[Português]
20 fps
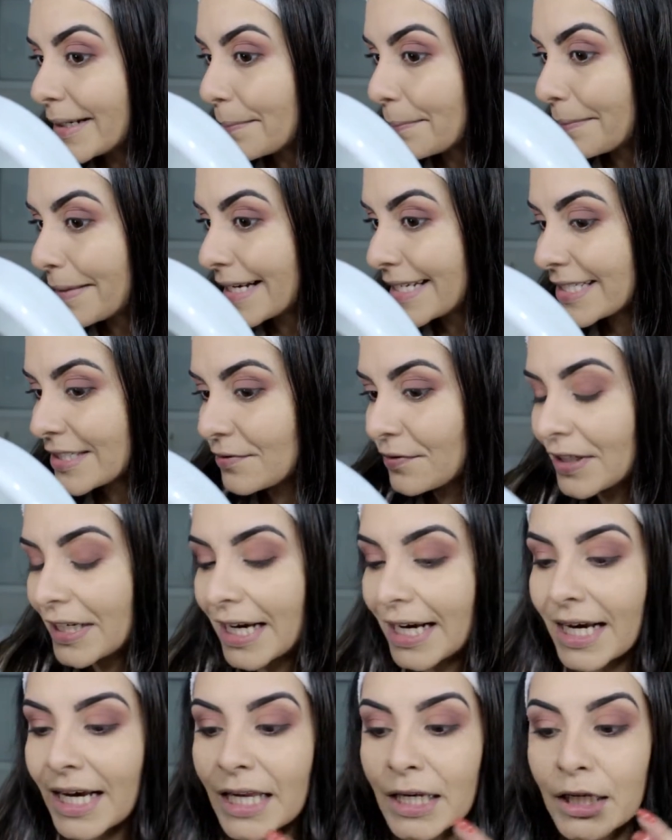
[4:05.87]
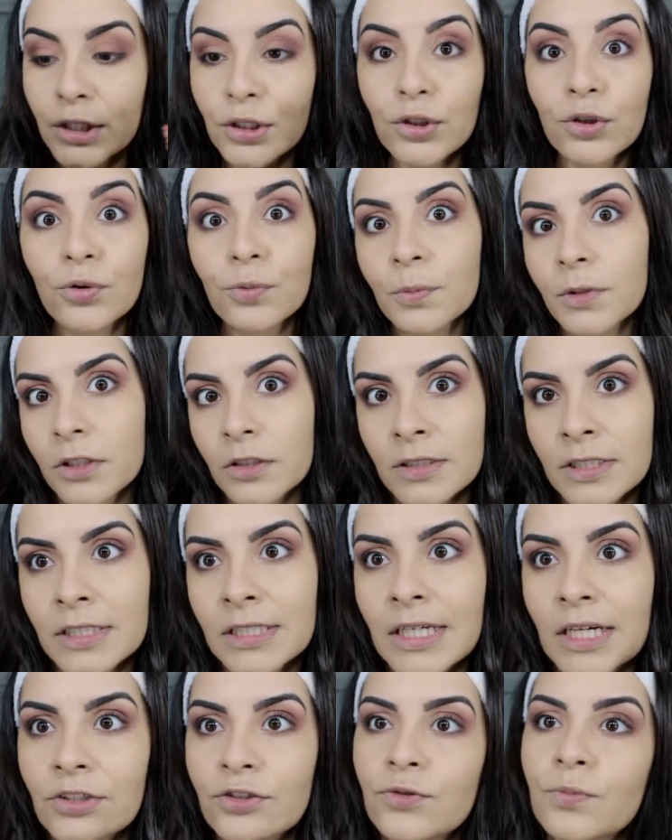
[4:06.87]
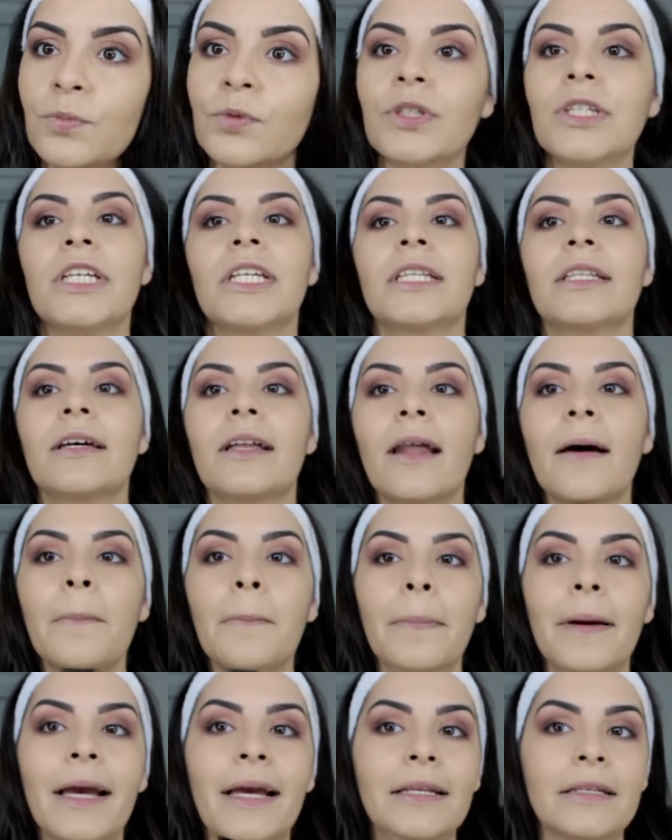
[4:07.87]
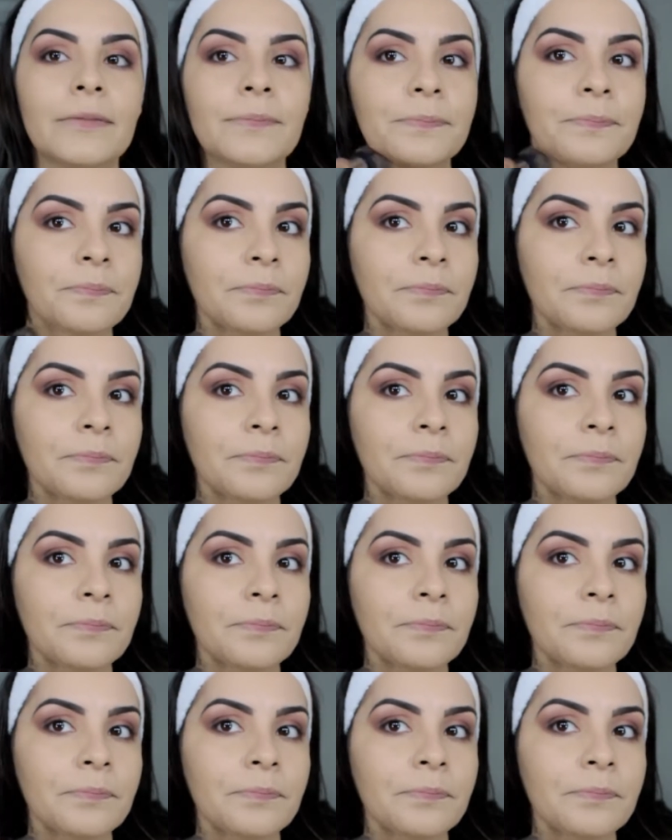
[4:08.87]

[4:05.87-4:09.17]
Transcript: mas fica aquela luminosidade bonita na pele.